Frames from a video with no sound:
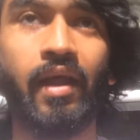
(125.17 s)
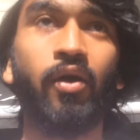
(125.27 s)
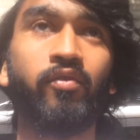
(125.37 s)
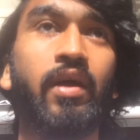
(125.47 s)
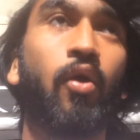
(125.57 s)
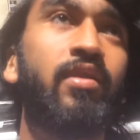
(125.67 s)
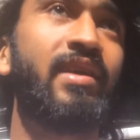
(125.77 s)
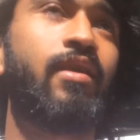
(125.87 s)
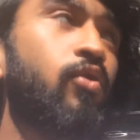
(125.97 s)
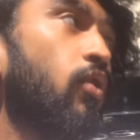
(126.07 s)
नाउ वी आर ऑल
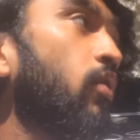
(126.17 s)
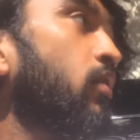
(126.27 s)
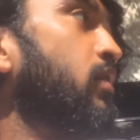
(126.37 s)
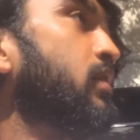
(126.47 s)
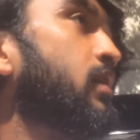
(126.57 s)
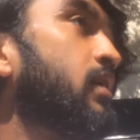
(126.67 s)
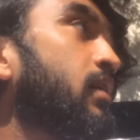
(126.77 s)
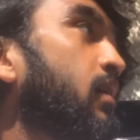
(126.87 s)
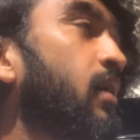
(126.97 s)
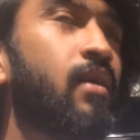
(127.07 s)
सेट टू गो
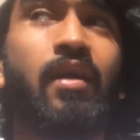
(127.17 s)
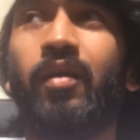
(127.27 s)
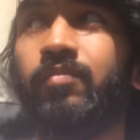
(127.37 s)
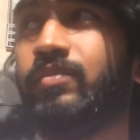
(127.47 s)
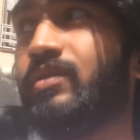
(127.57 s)
अब